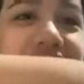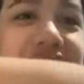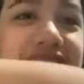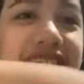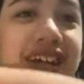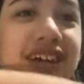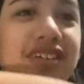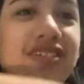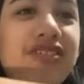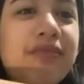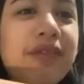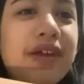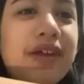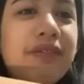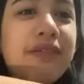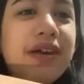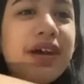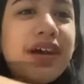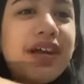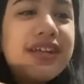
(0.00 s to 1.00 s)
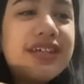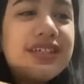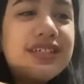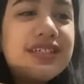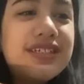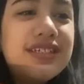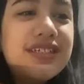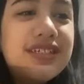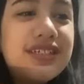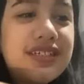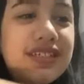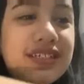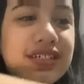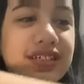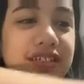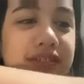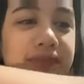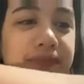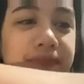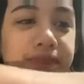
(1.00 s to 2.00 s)
jadi aku pengen makan
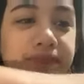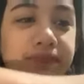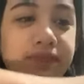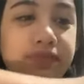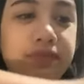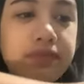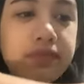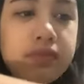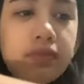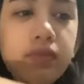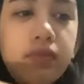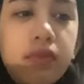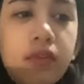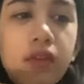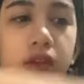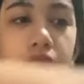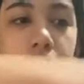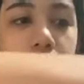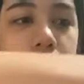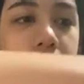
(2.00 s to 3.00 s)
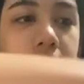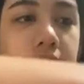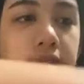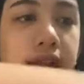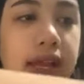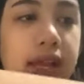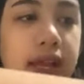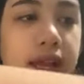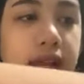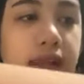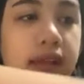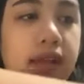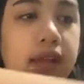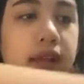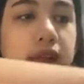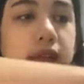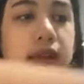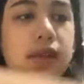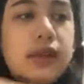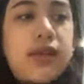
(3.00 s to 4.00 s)
ini terus kayak
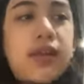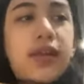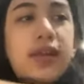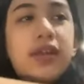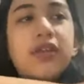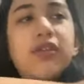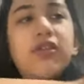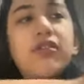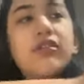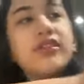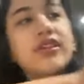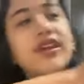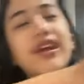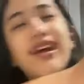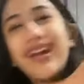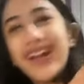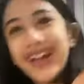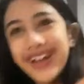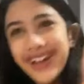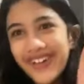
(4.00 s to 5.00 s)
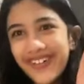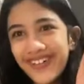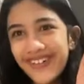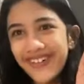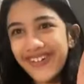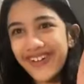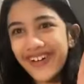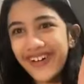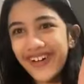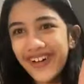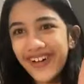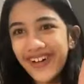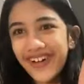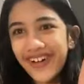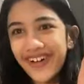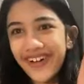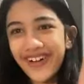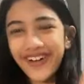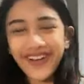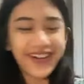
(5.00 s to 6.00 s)
sendoknya
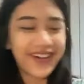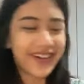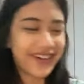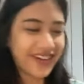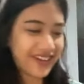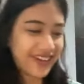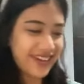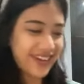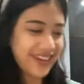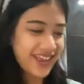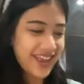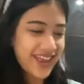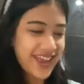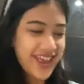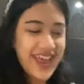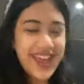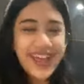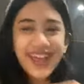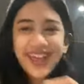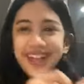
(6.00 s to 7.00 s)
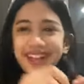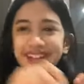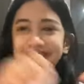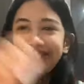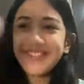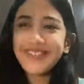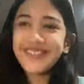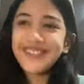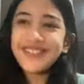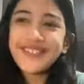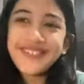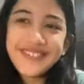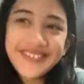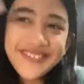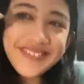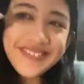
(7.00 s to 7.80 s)
wow uh,